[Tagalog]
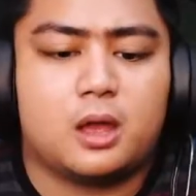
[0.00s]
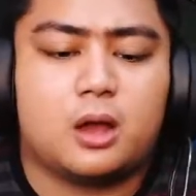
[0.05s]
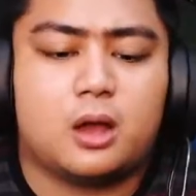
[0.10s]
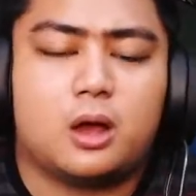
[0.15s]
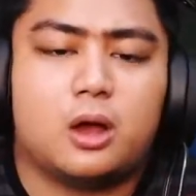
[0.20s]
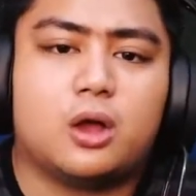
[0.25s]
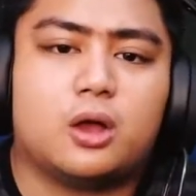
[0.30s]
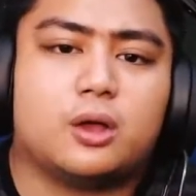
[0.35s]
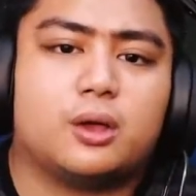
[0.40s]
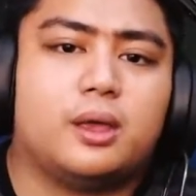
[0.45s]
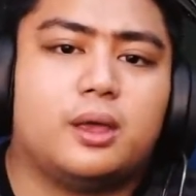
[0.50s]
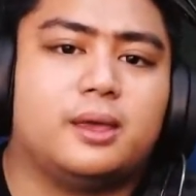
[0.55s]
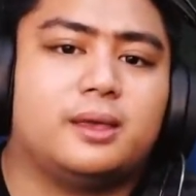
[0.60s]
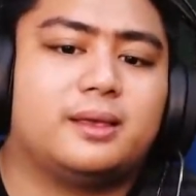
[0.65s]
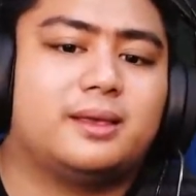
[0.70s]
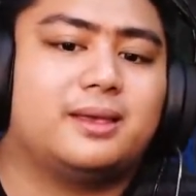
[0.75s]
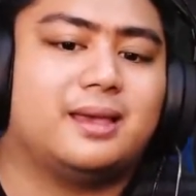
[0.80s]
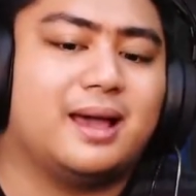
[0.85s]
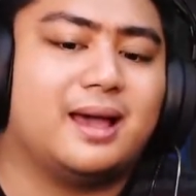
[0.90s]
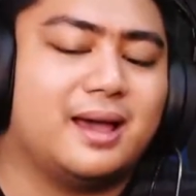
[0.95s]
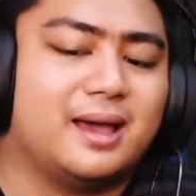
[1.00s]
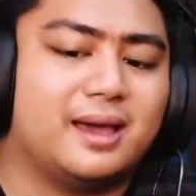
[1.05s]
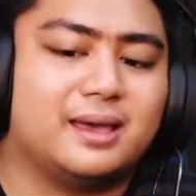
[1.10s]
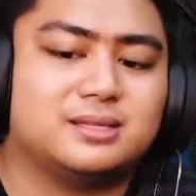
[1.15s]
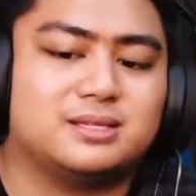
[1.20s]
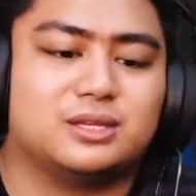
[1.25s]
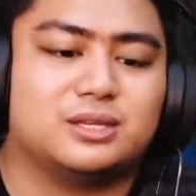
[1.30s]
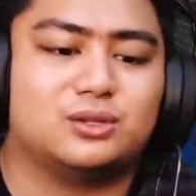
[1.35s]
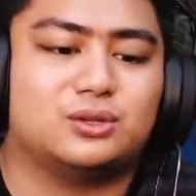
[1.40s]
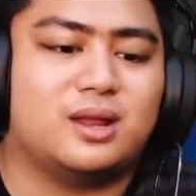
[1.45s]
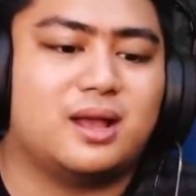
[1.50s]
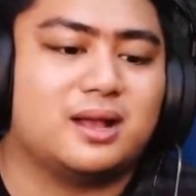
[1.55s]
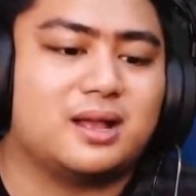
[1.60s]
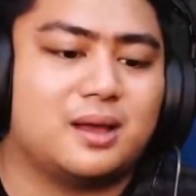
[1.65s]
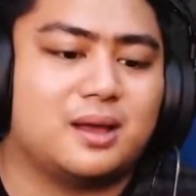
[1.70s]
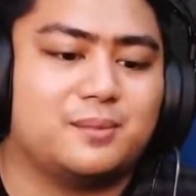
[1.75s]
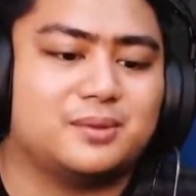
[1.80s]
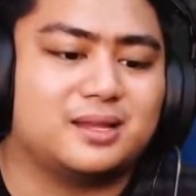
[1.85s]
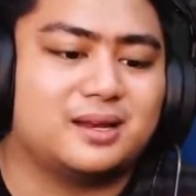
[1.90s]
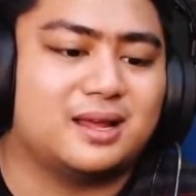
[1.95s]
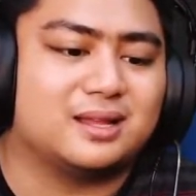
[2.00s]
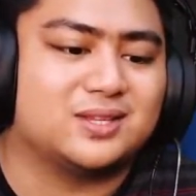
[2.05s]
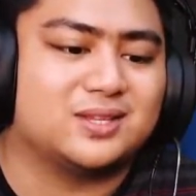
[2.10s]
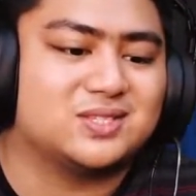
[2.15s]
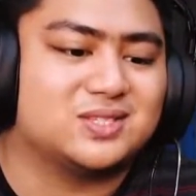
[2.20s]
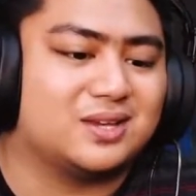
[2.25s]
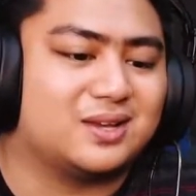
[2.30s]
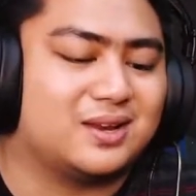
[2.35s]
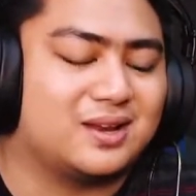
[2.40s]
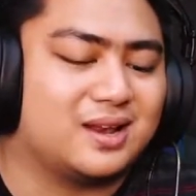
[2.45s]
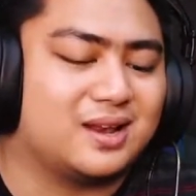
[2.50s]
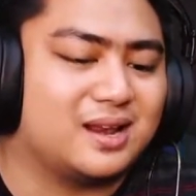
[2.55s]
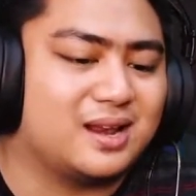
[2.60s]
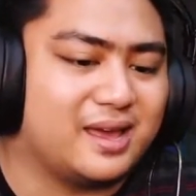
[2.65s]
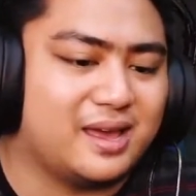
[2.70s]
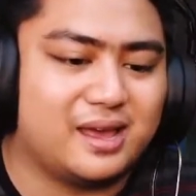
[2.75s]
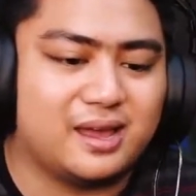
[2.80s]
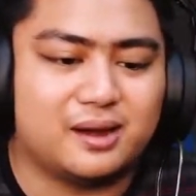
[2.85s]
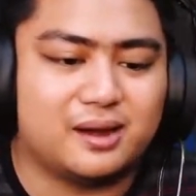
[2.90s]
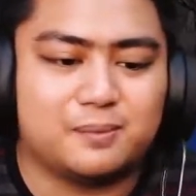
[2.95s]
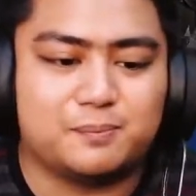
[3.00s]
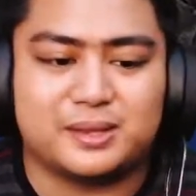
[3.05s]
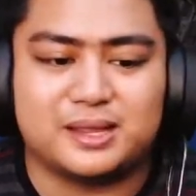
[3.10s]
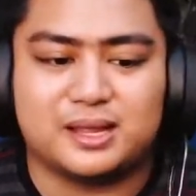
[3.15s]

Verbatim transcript: Okay guys, ito na gamit na natin si Claire.